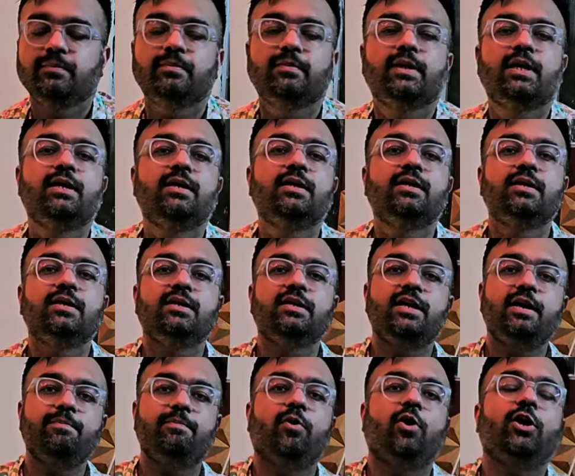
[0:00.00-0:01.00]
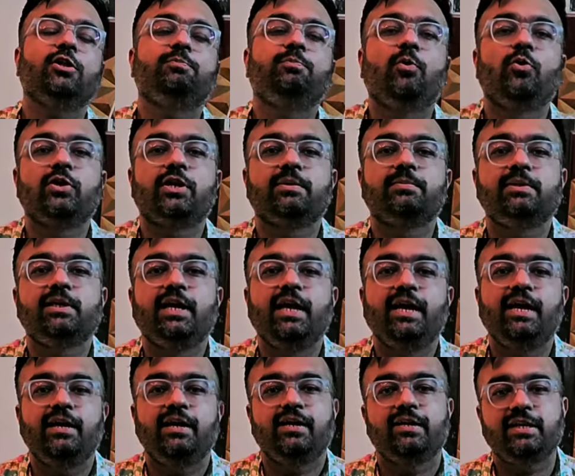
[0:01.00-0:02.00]
ये बहुत पोर्टेबल है
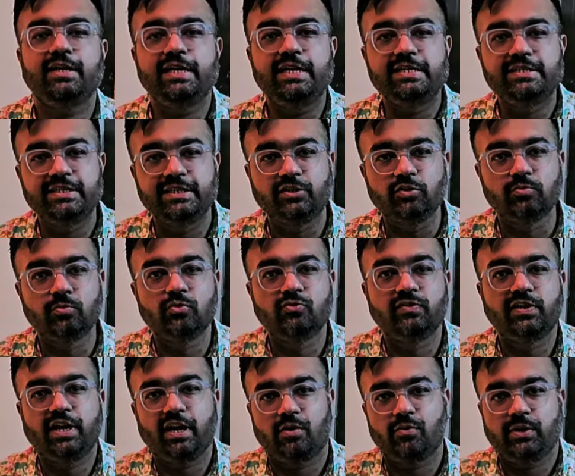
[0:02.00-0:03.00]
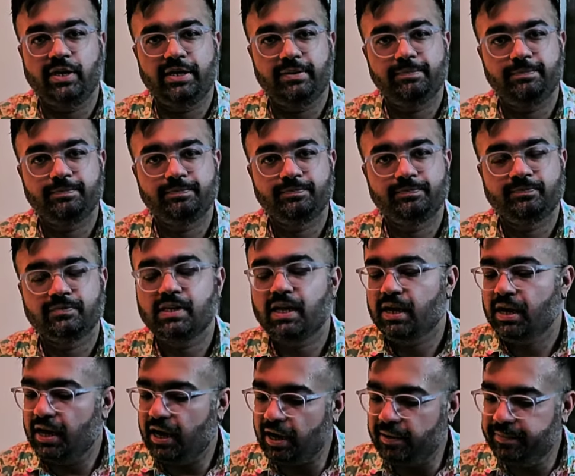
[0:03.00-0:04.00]
इजी टू मूव अराउंड है अभी
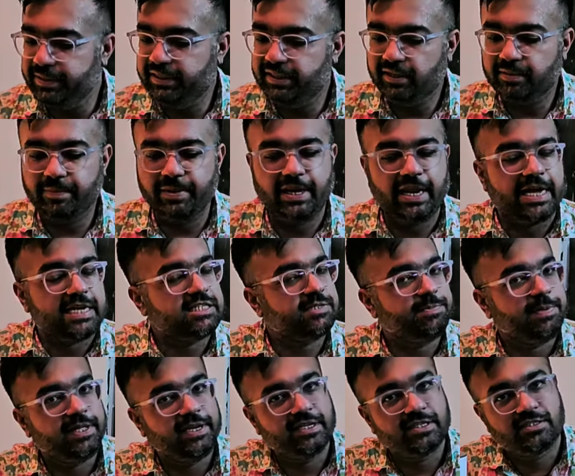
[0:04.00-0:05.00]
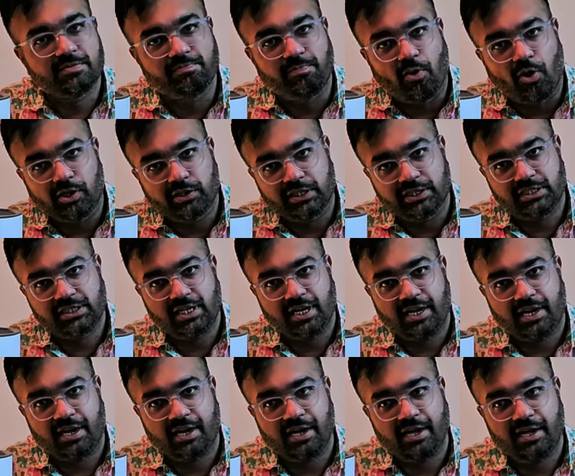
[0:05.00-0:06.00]
तक मेरा एक्सपीरियंस बहुत अच्छा रहा है
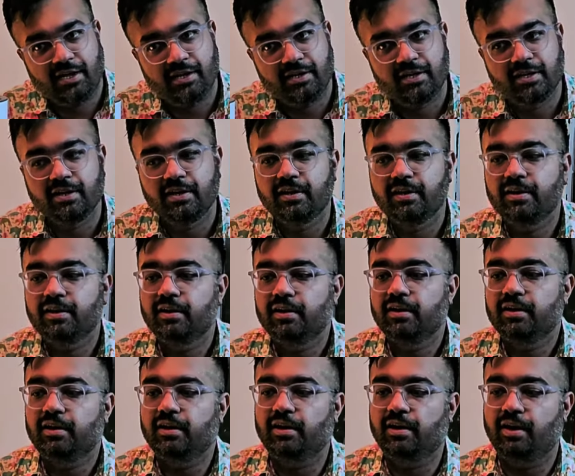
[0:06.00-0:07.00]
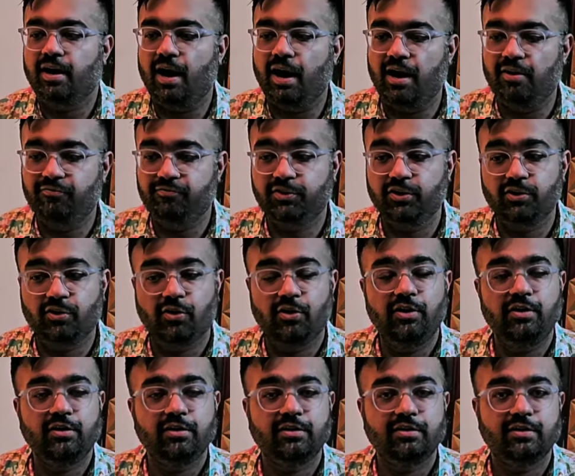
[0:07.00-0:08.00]
आफ्टर ऑल
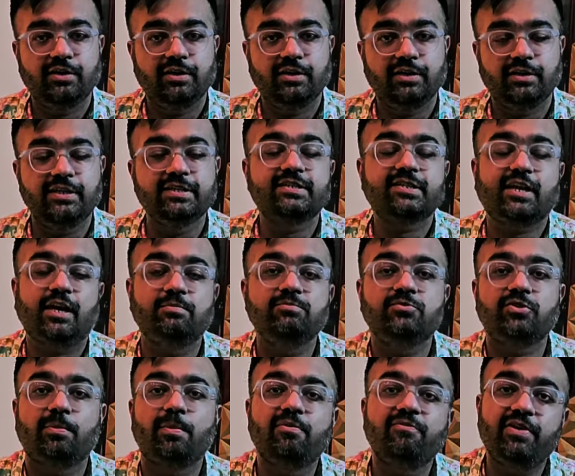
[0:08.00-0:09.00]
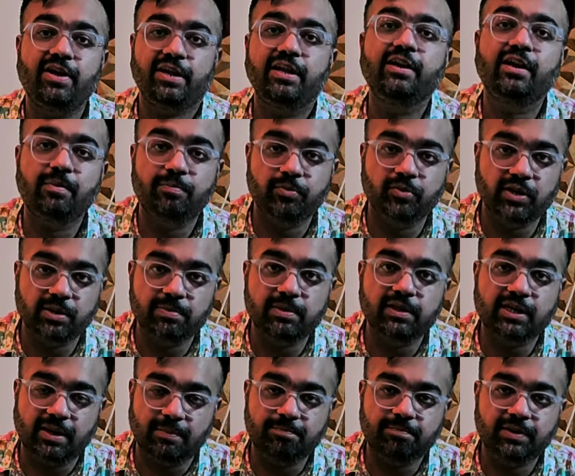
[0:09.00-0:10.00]
दिस कम्स फ्रॉम अ वेरी रेप्यूटेबल कंपनी
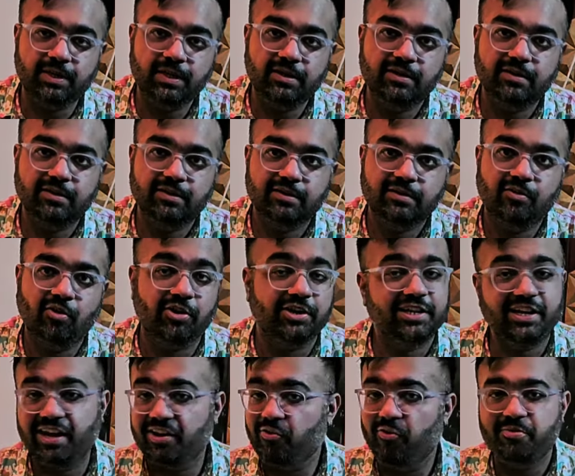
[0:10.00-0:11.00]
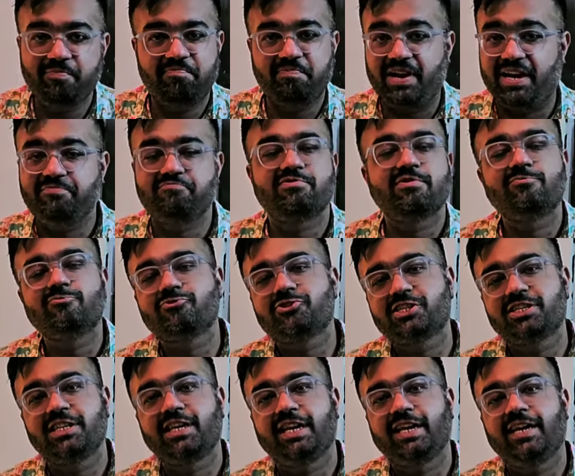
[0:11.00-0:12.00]
और ये कोई पेड प्रमोशन नहीं है
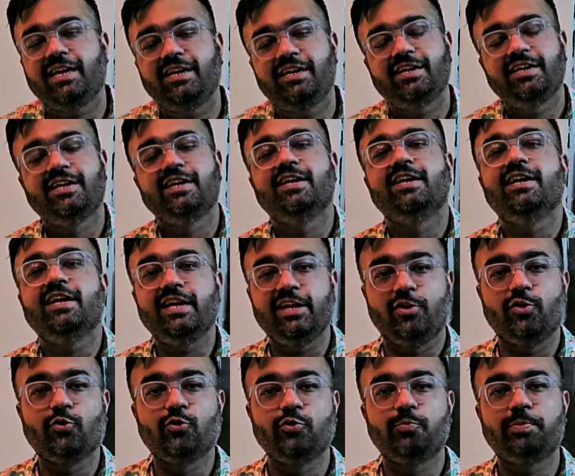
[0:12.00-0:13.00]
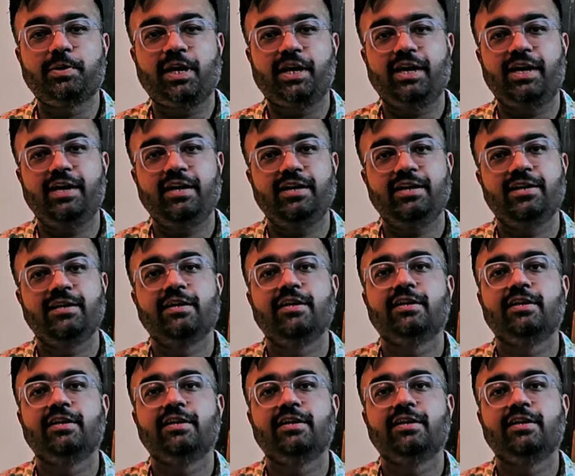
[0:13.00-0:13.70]
हीरो ग्रुप का है तो